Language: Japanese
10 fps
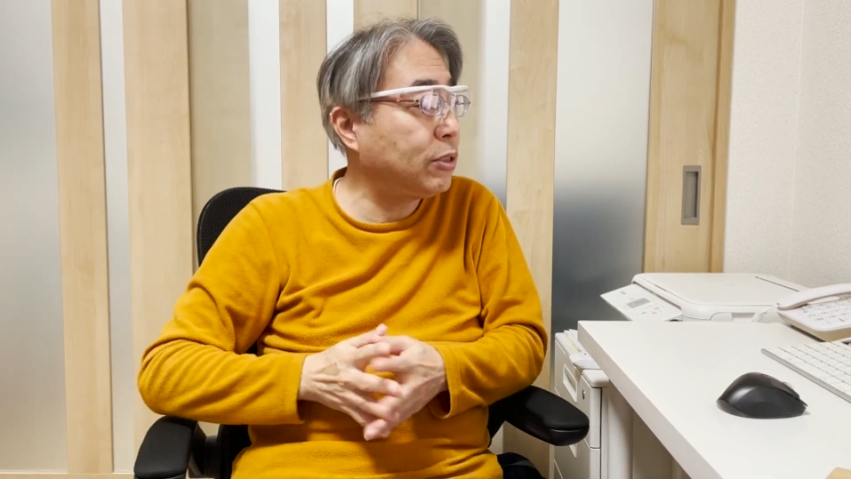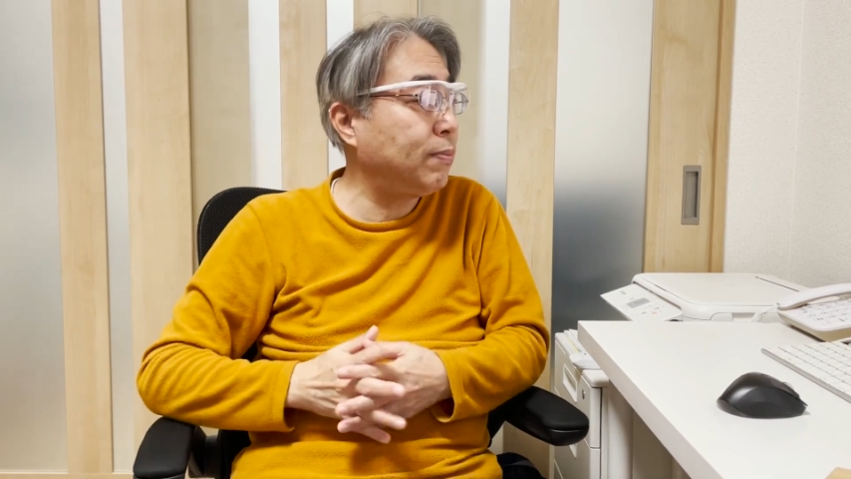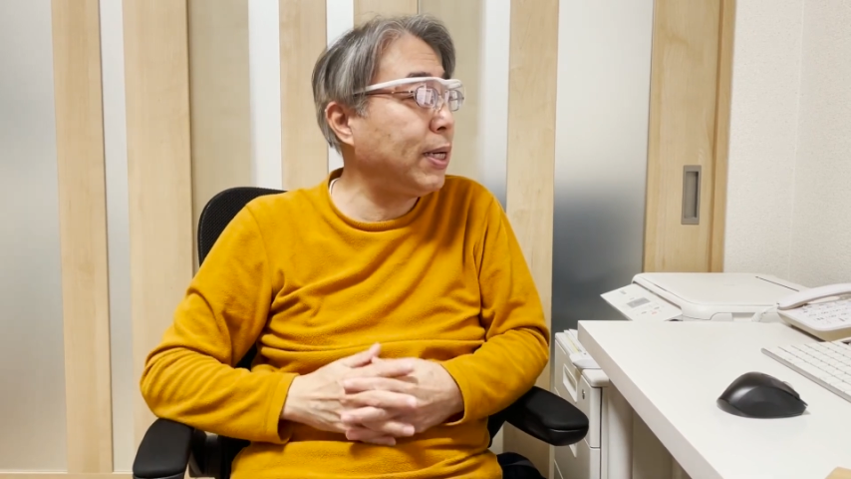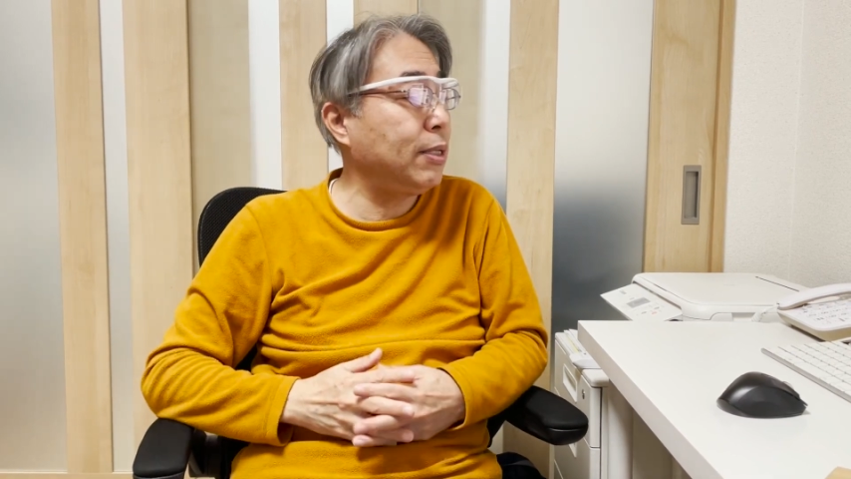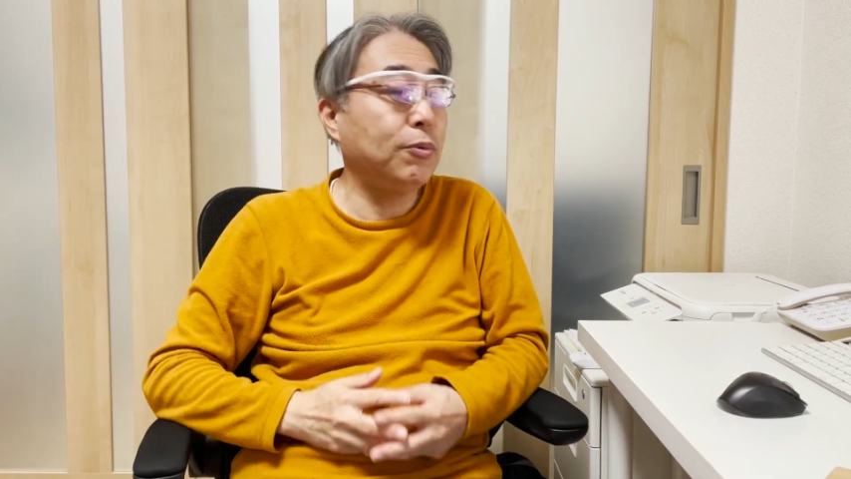つ
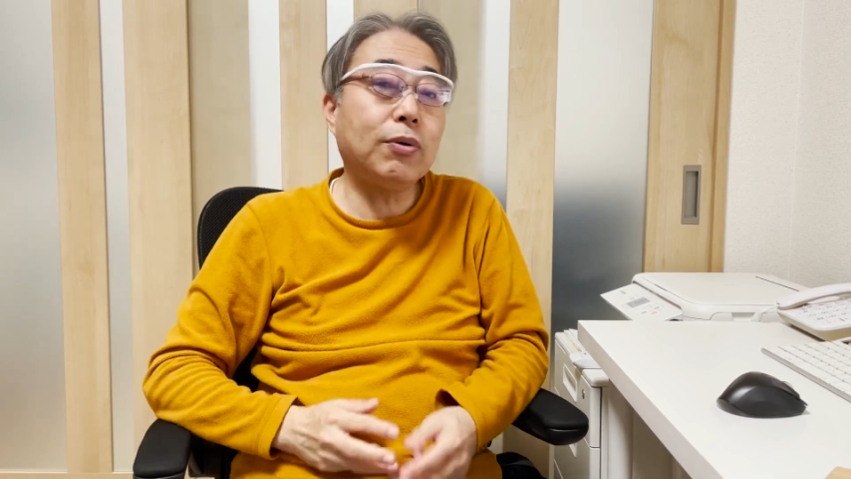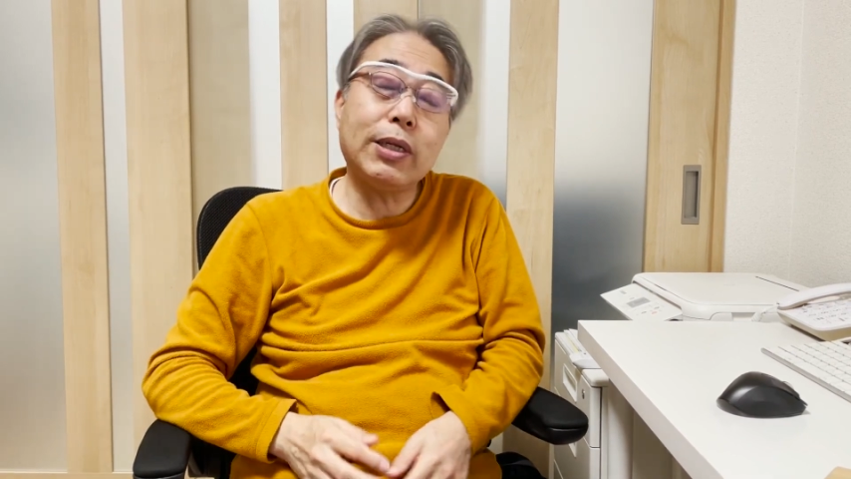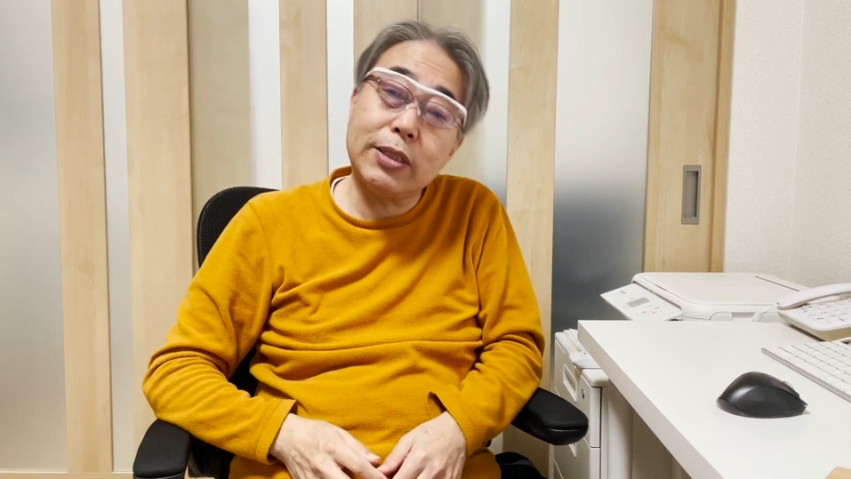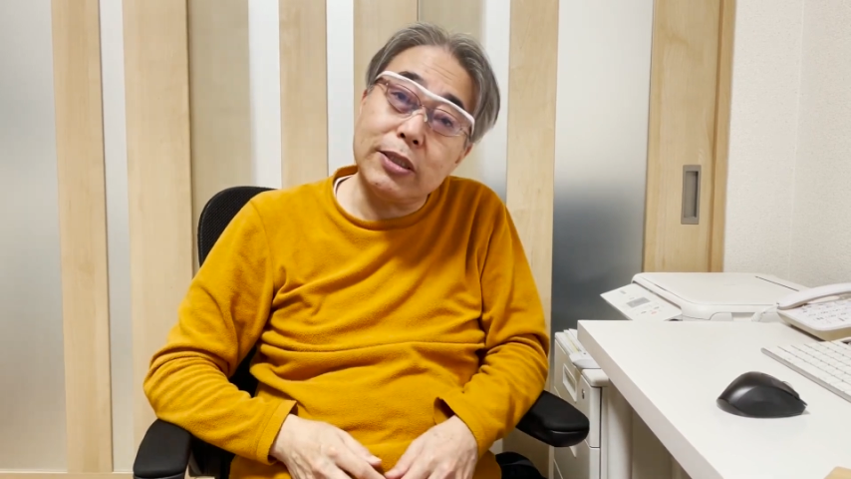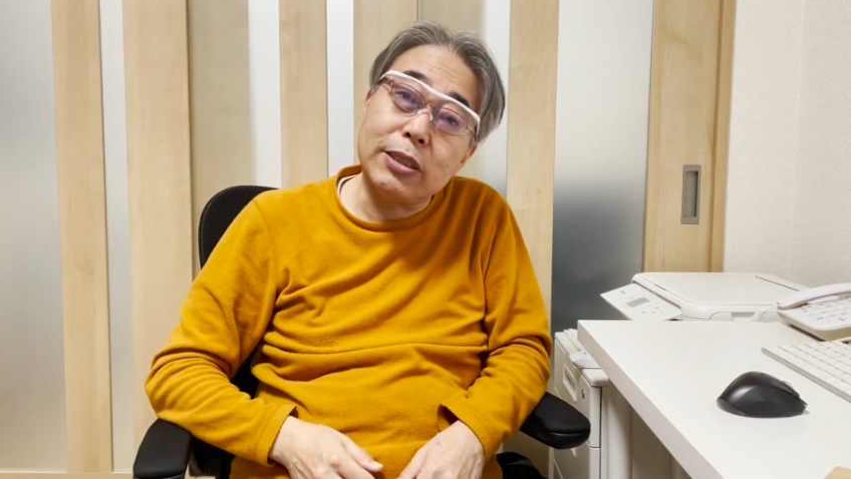前でもよ
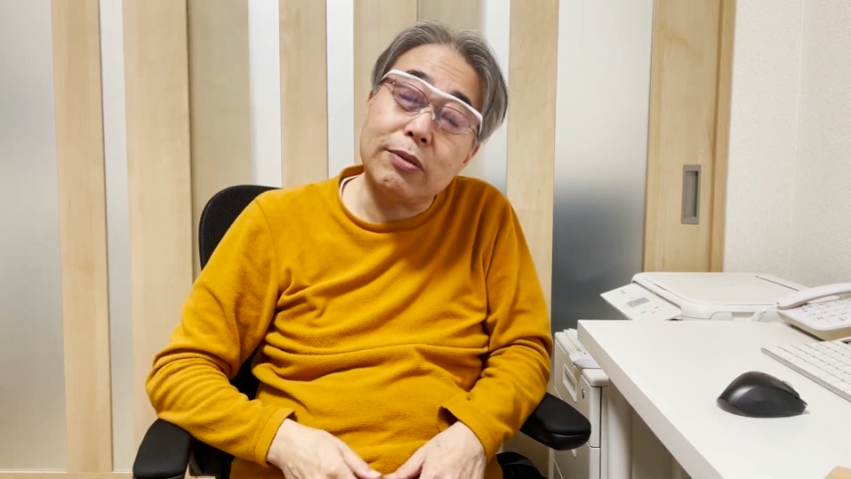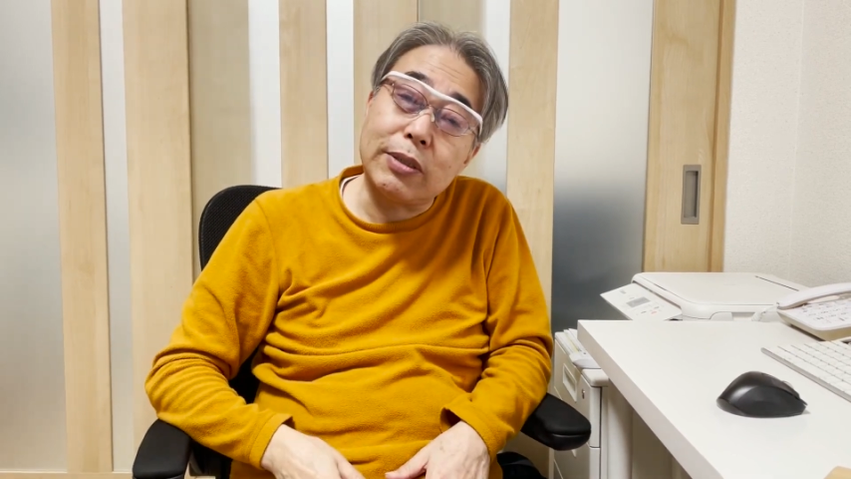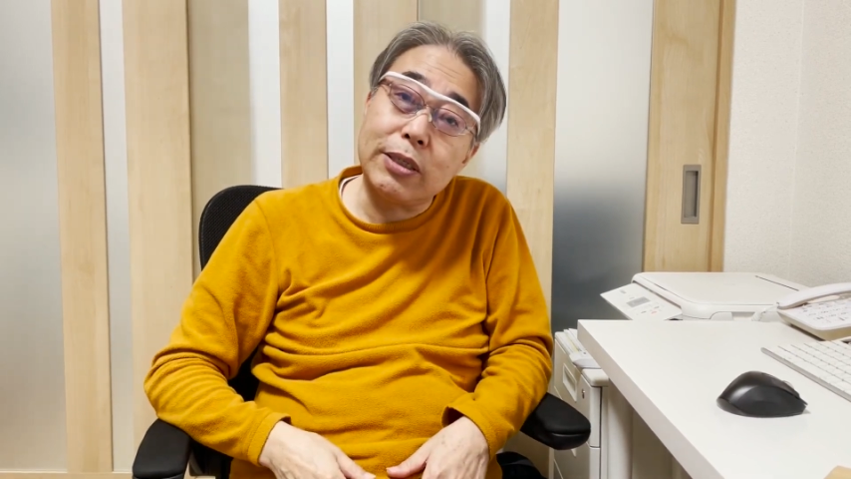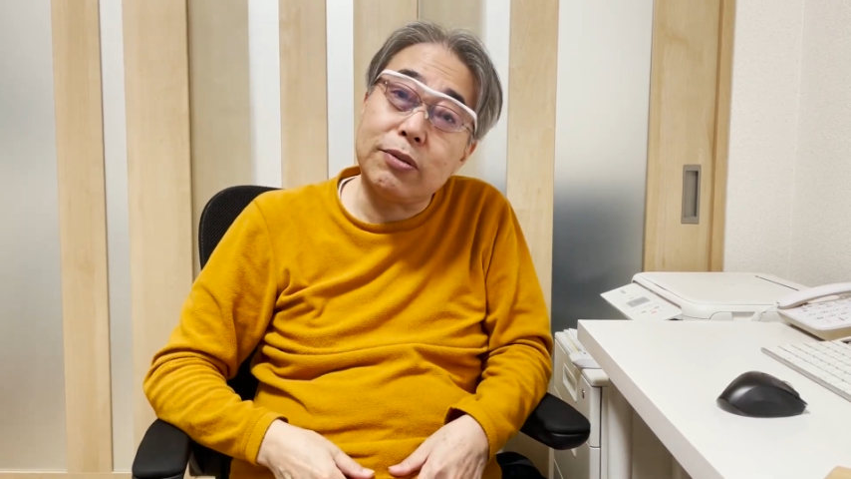かったんちゃうかな、